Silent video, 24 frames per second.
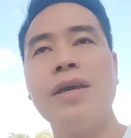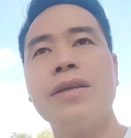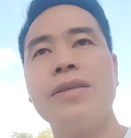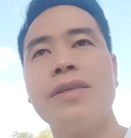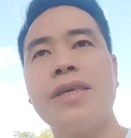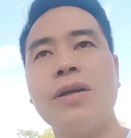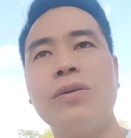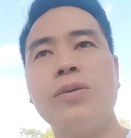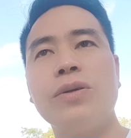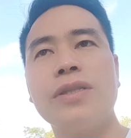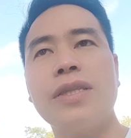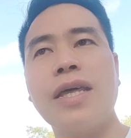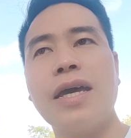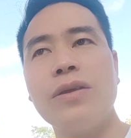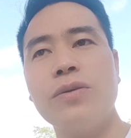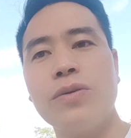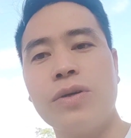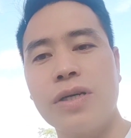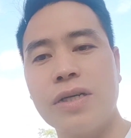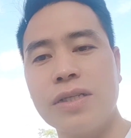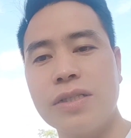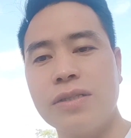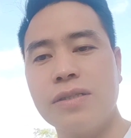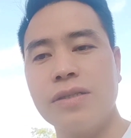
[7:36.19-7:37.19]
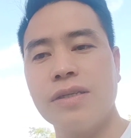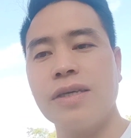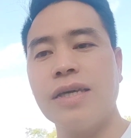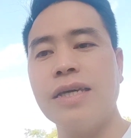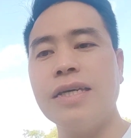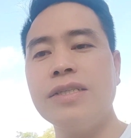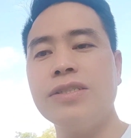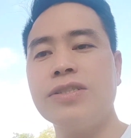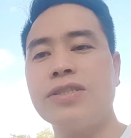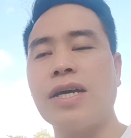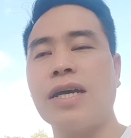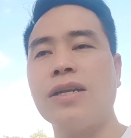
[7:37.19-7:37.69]
chế ôn đây vừa
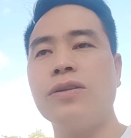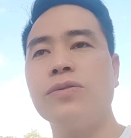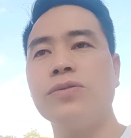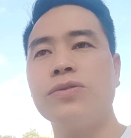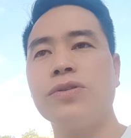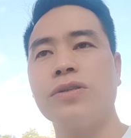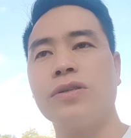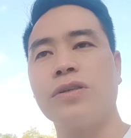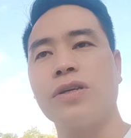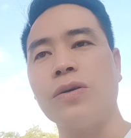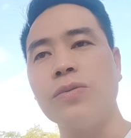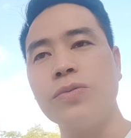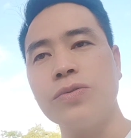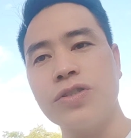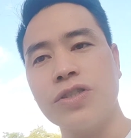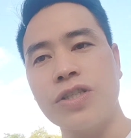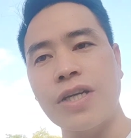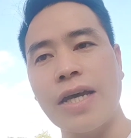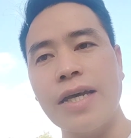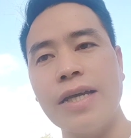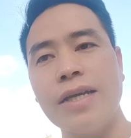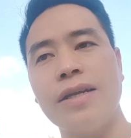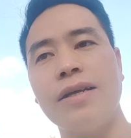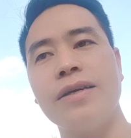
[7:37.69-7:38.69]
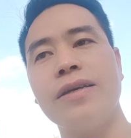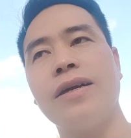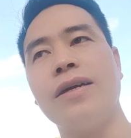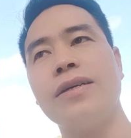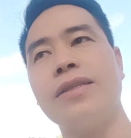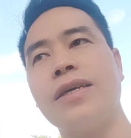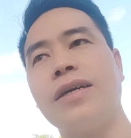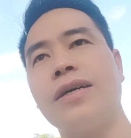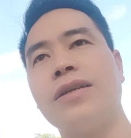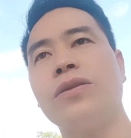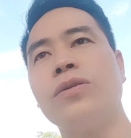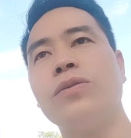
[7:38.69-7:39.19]
khi cha lúc công tranh là giờ
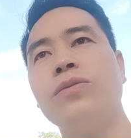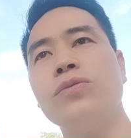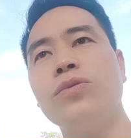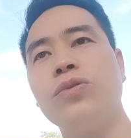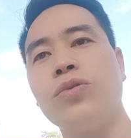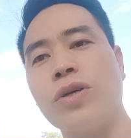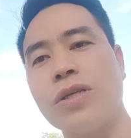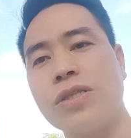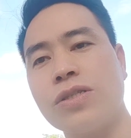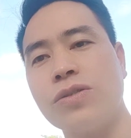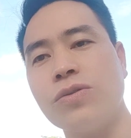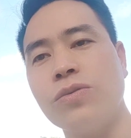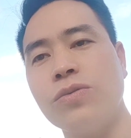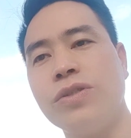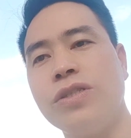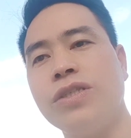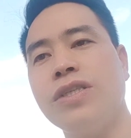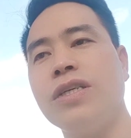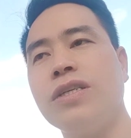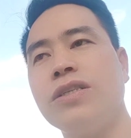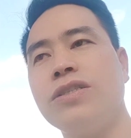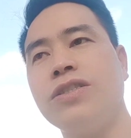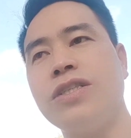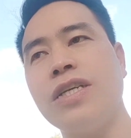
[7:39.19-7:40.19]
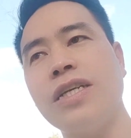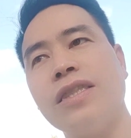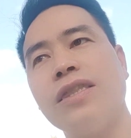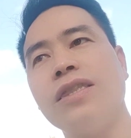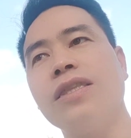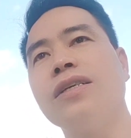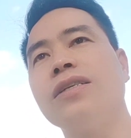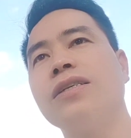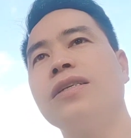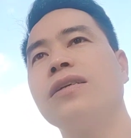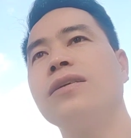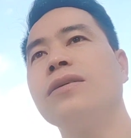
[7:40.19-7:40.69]
tiền nút thuật su chi sĩ
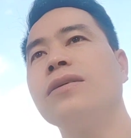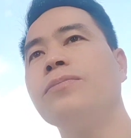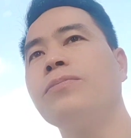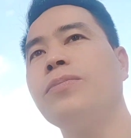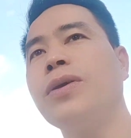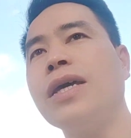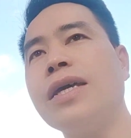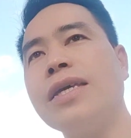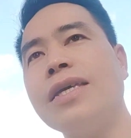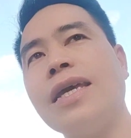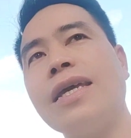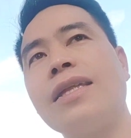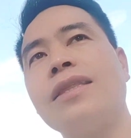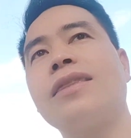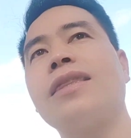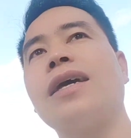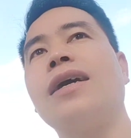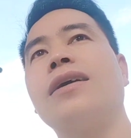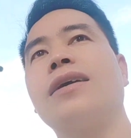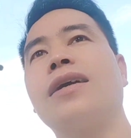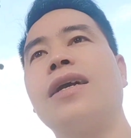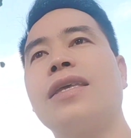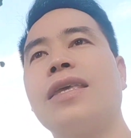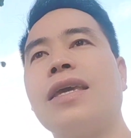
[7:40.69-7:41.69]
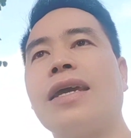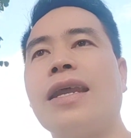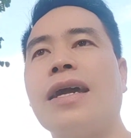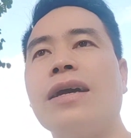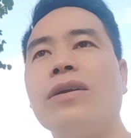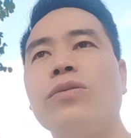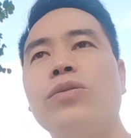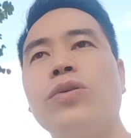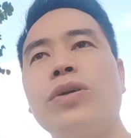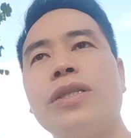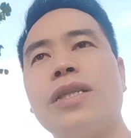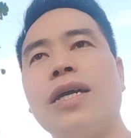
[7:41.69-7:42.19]
từ thì yên tờ cái trái đất
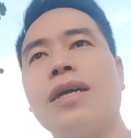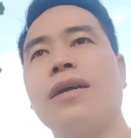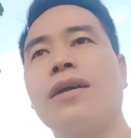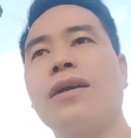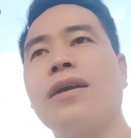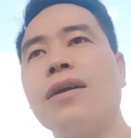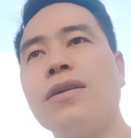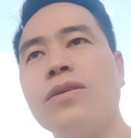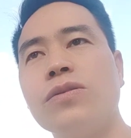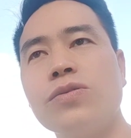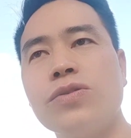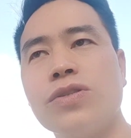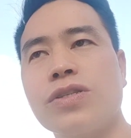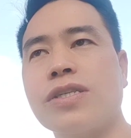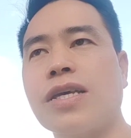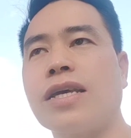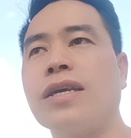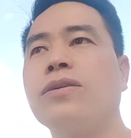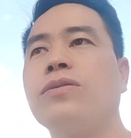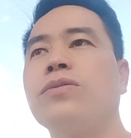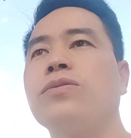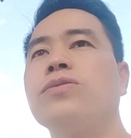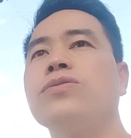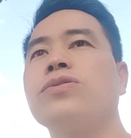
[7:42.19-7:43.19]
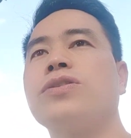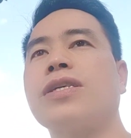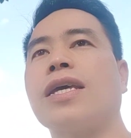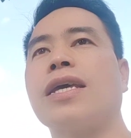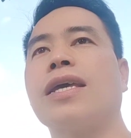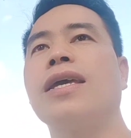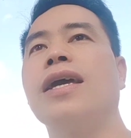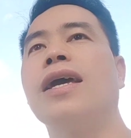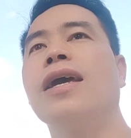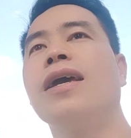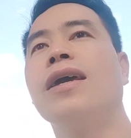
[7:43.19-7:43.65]
khuôn tờ có lú xanh của lú xanh